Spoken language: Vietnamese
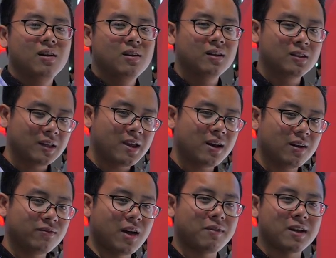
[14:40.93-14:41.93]
ừ, tất nhiên
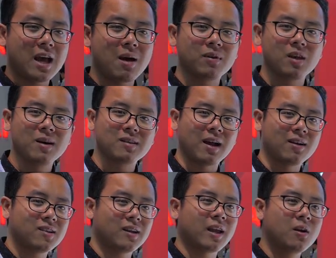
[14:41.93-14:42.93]
về Việt Nam cái mức giá nó
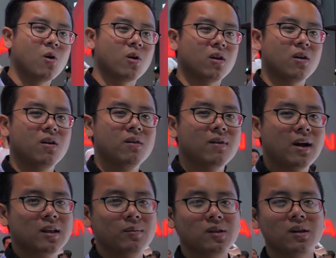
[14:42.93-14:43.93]
sẽ thay đổi và
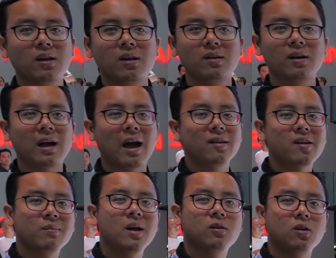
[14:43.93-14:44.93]
thậm chí những cái
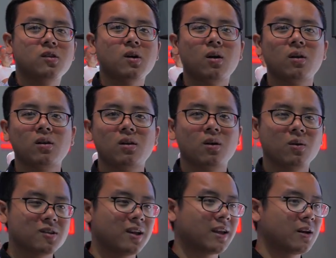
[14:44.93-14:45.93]
trang bị tùy chọn nó
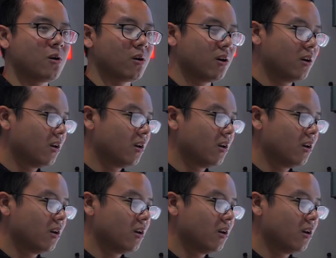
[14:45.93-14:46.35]
cũng sẽ thay đổi